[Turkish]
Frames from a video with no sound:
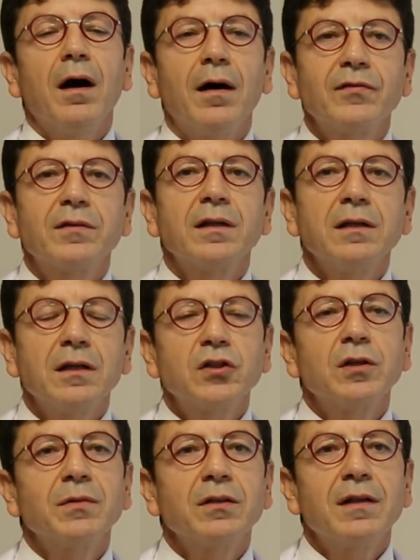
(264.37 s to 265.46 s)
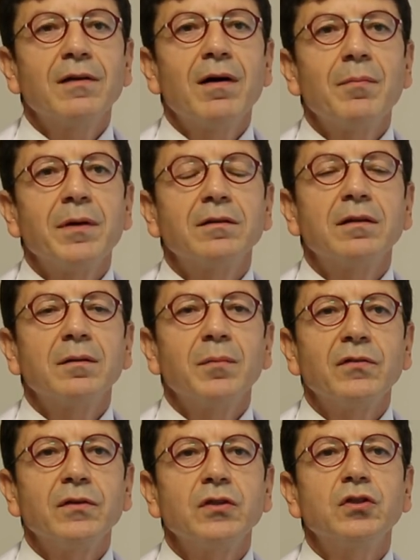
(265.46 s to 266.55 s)
hastanın yaşamını devam
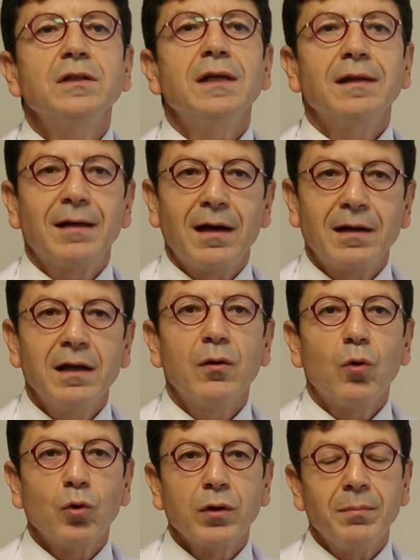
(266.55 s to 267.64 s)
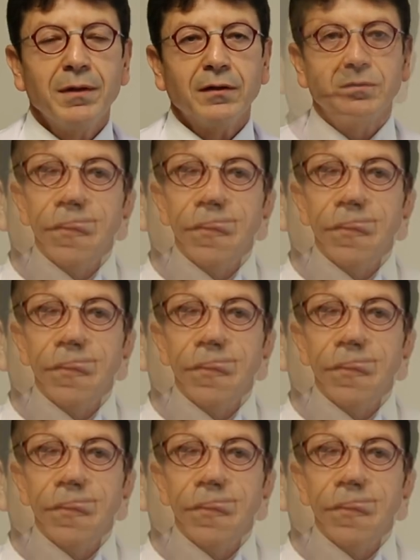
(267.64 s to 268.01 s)
ettirmesi için yeterli olabilir.